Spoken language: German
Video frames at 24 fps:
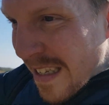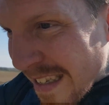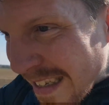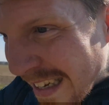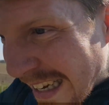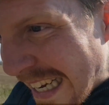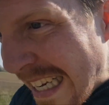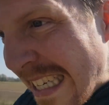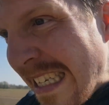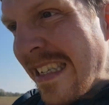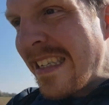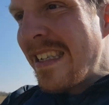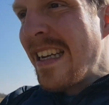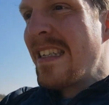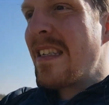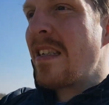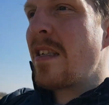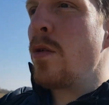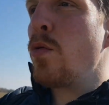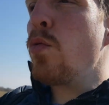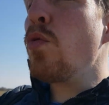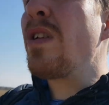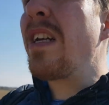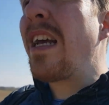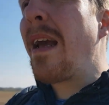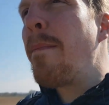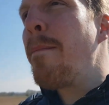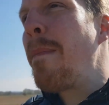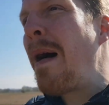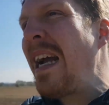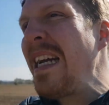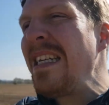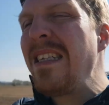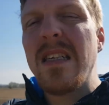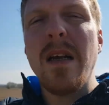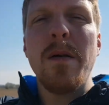hinsetzen und
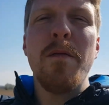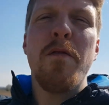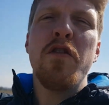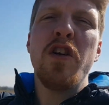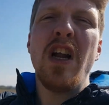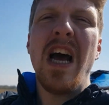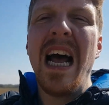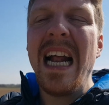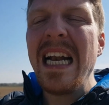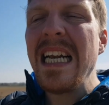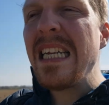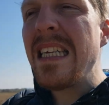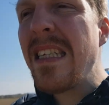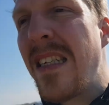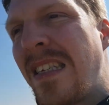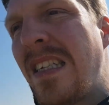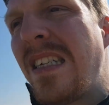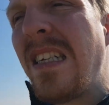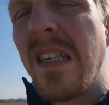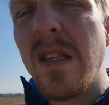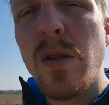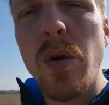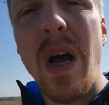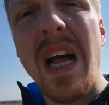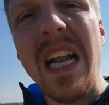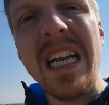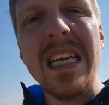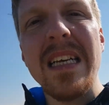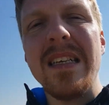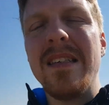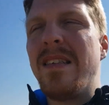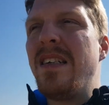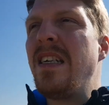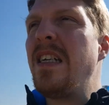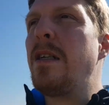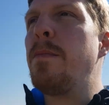gemeinsam von Angesicht zu
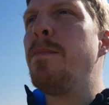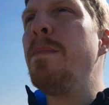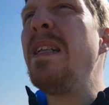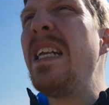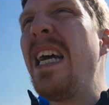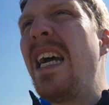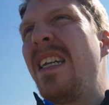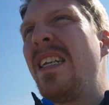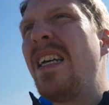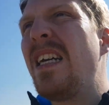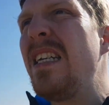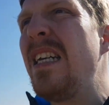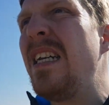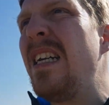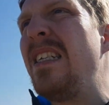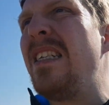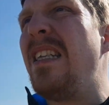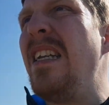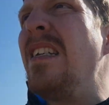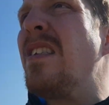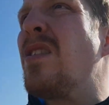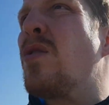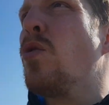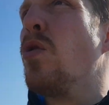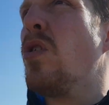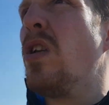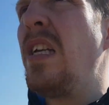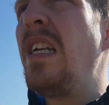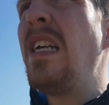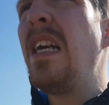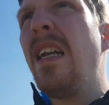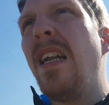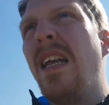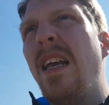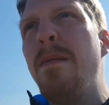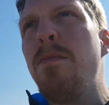Angesicht miteinander
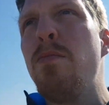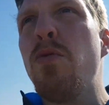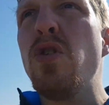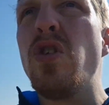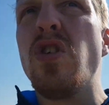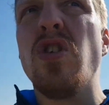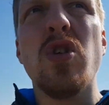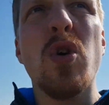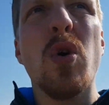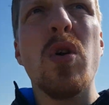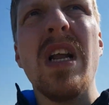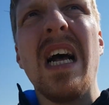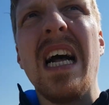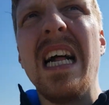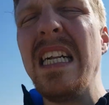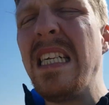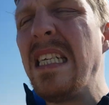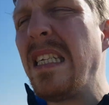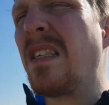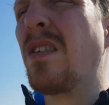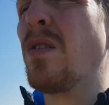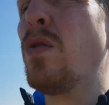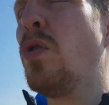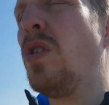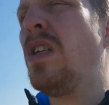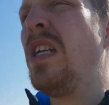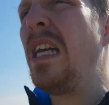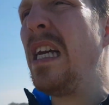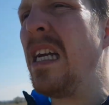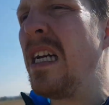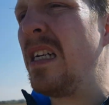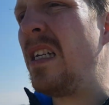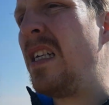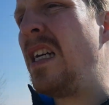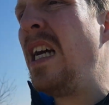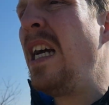diskutieren, emotional
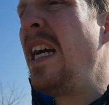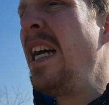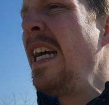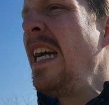diskutieren.